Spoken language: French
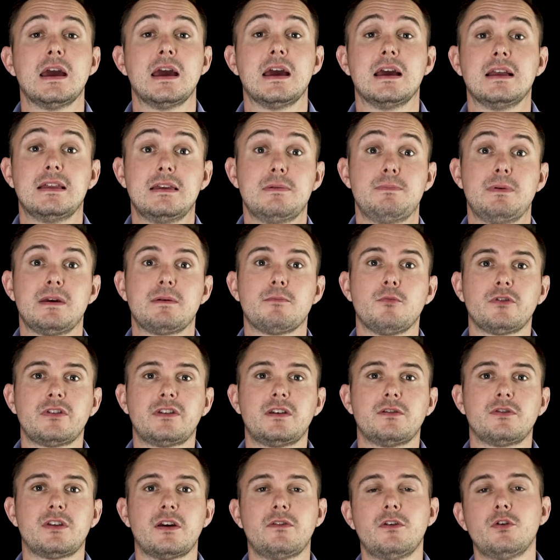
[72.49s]
Et typiquement,
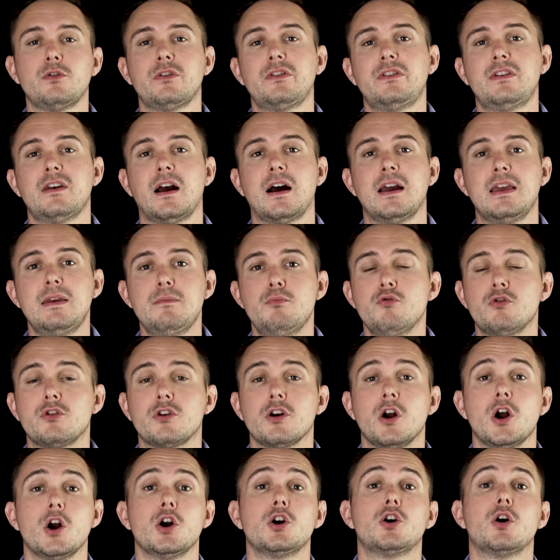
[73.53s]
si vous avez aussi un
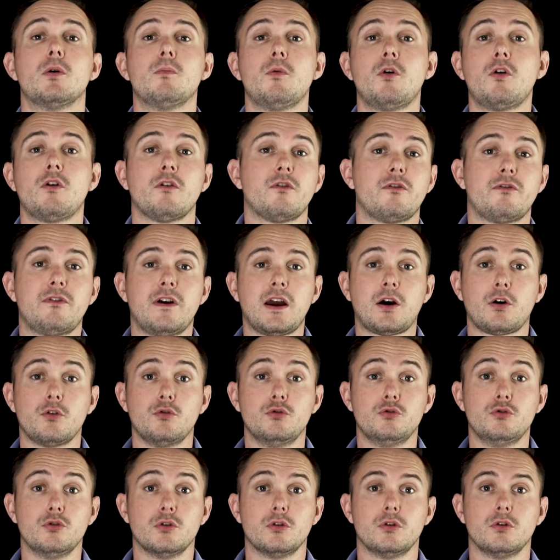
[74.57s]
e-book, comment faire
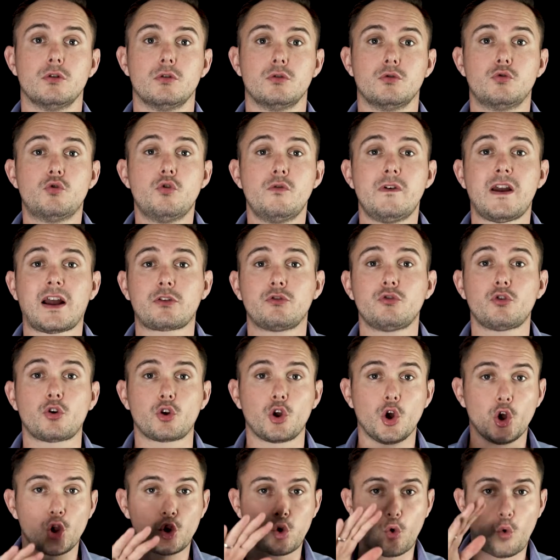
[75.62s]
une
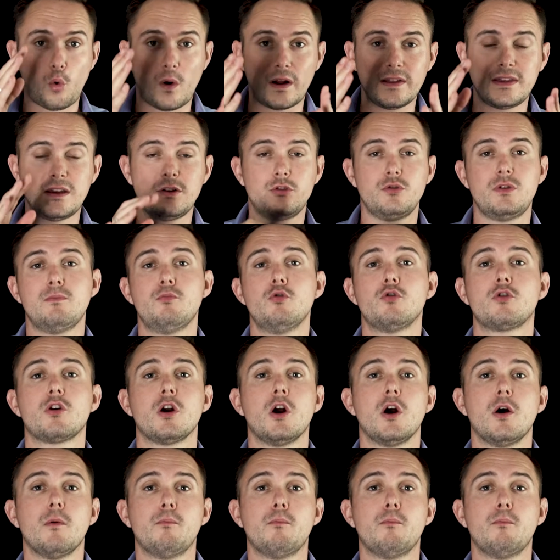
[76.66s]
couverture 3D du e-book